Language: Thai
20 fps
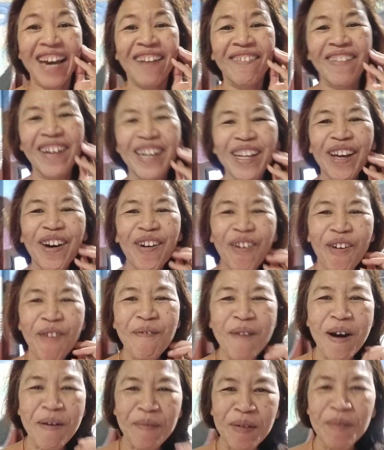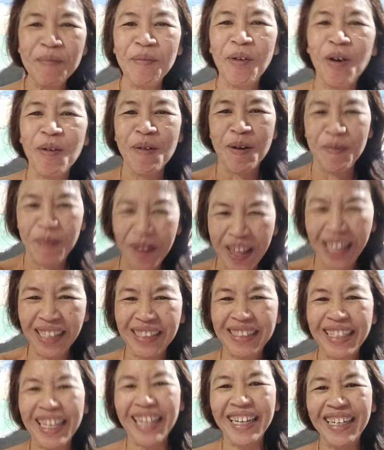วันนี้ก็คงมาเป็นโหมดแบบเพน
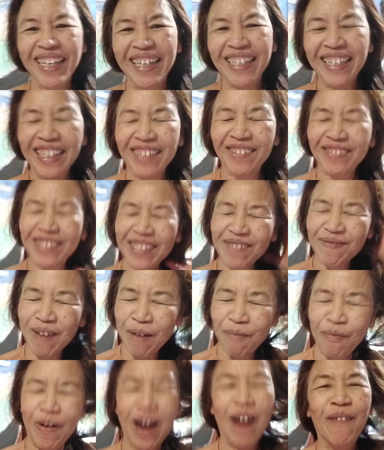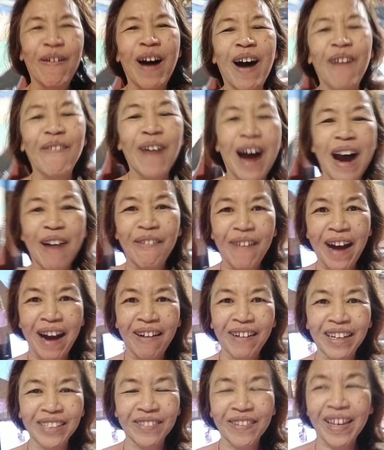ติ้งนิดนึงรู้สึกแบบว้าวว้าวว้าววา
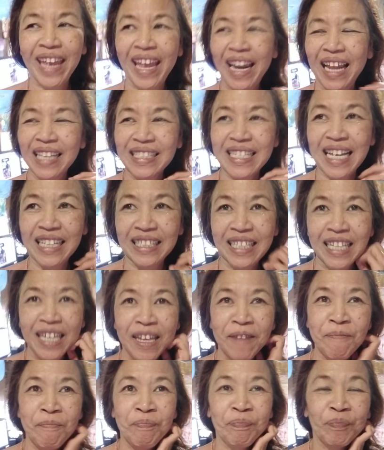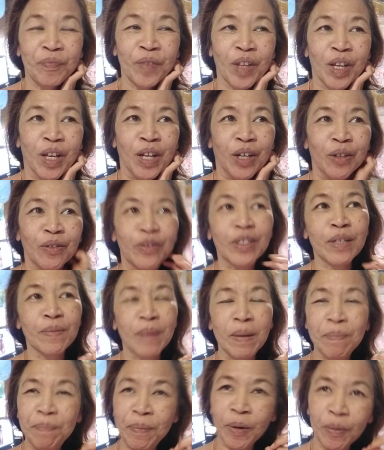วกับตัวเองหลังจากที่รู้สึก
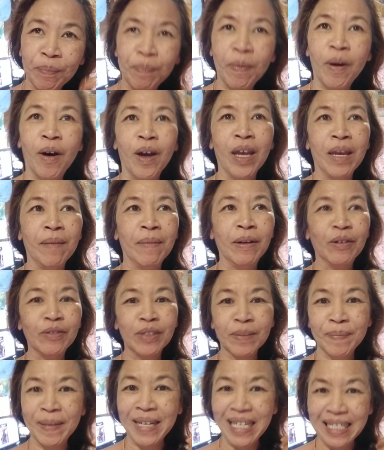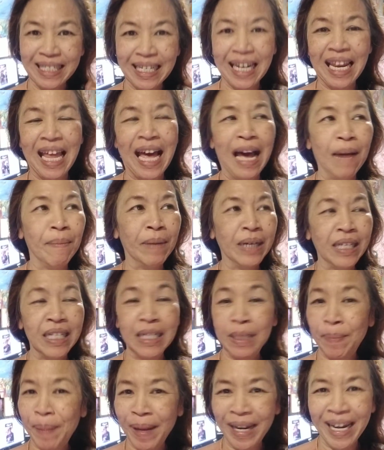มันปลดปล่อย มันรู้สึกเป็นอิสระมัน
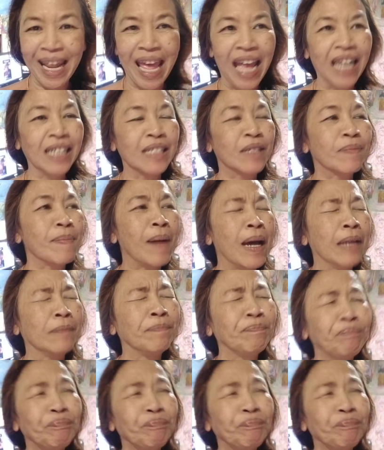อินดิเพนเดนซ์มัน